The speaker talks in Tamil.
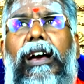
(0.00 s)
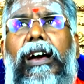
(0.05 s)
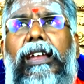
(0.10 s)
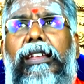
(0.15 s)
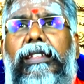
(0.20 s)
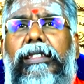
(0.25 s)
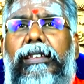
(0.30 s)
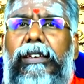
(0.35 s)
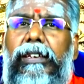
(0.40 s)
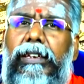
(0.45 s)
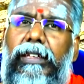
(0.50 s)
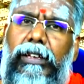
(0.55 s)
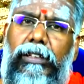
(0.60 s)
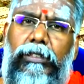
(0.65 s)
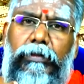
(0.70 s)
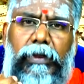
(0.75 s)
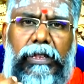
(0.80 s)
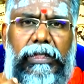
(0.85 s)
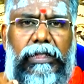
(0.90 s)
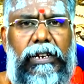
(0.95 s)
அல்லது
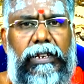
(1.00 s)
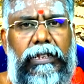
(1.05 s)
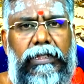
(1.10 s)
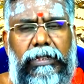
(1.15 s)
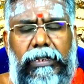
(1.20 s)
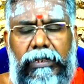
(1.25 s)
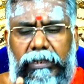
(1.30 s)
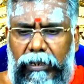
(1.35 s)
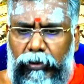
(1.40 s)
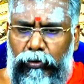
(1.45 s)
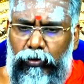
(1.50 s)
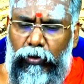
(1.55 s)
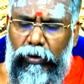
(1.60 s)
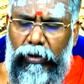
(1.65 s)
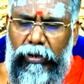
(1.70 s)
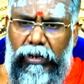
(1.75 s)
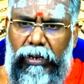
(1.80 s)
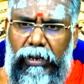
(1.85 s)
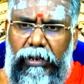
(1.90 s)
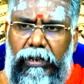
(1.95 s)
ஏதாவது மந்திரங்கள் தெரிஞ்சால்
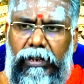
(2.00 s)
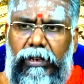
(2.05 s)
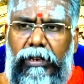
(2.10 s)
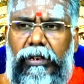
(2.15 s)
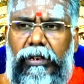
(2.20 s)
சொல்லுங்கள்